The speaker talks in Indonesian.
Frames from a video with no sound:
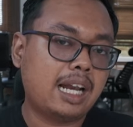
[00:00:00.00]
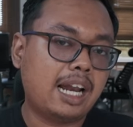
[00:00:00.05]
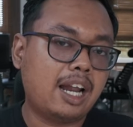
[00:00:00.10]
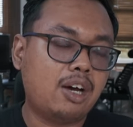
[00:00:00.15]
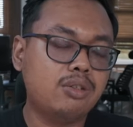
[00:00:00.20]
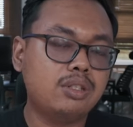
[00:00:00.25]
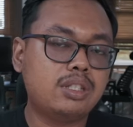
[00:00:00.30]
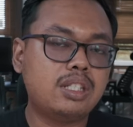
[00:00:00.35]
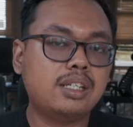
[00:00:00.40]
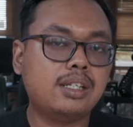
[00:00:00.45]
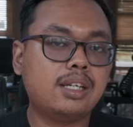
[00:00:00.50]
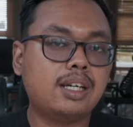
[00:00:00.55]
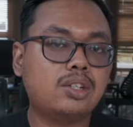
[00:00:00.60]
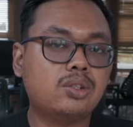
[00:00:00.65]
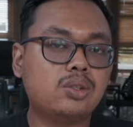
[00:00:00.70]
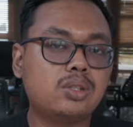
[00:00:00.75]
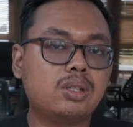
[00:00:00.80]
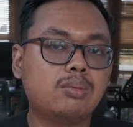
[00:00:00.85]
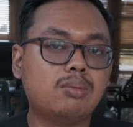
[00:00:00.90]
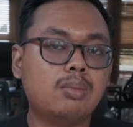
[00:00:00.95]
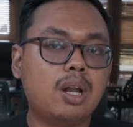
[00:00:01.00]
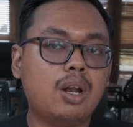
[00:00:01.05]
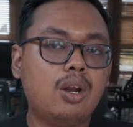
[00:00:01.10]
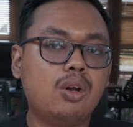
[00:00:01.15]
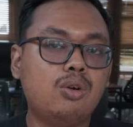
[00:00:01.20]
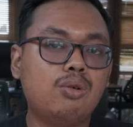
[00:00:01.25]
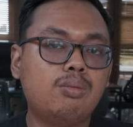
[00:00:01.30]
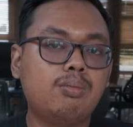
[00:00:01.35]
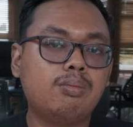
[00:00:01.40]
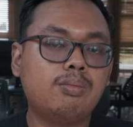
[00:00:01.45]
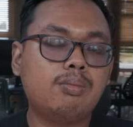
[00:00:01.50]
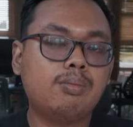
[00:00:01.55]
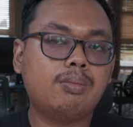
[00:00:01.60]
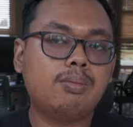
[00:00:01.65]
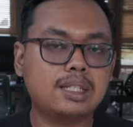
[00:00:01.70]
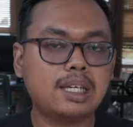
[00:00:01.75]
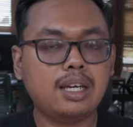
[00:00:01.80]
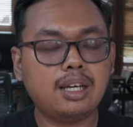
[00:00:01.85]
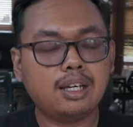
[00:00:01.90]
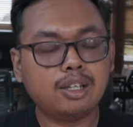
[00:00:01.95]
launchingnya itu sebelum
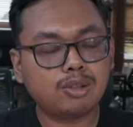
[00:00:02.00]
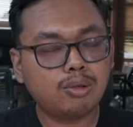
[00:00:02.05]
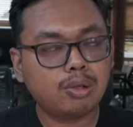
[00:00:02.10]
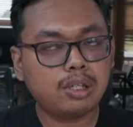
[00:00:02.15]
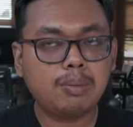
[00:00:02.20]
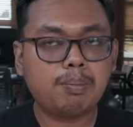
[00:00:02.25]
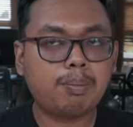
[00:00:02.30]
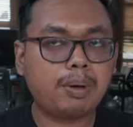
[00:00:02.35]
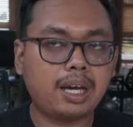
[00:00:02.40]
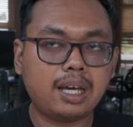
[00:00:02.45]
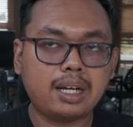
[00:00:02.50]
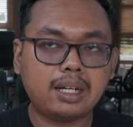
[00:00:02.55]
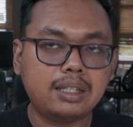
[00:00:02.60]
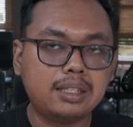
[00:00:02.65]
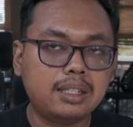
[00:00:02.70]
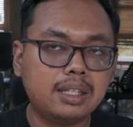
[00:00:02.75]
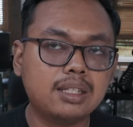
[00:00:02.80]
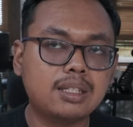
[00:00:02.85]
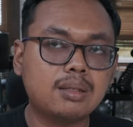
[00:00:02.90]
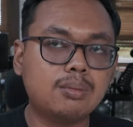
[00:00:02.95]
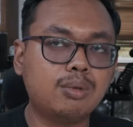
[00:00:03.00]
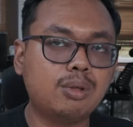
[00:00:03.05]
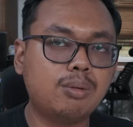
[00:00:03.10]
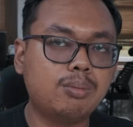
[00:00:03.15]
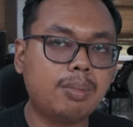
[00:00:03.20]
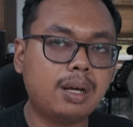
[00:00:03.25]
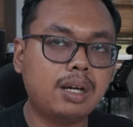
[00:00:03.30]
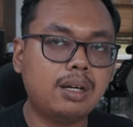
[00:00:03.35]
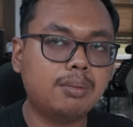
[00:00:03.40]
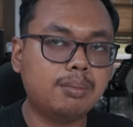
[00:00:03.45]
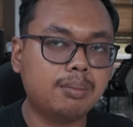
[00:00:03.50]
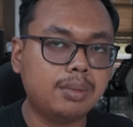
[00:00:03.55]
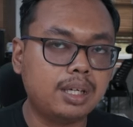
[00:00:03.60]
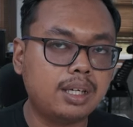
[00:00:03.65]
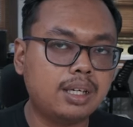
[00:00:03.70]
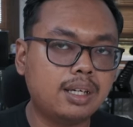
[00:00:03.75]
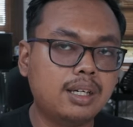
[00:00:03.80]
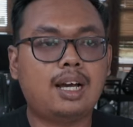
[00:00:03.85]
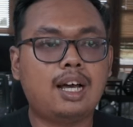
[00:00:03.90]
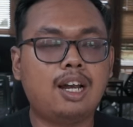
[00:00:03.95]
seingat gue di PRJ sebelum pandemik.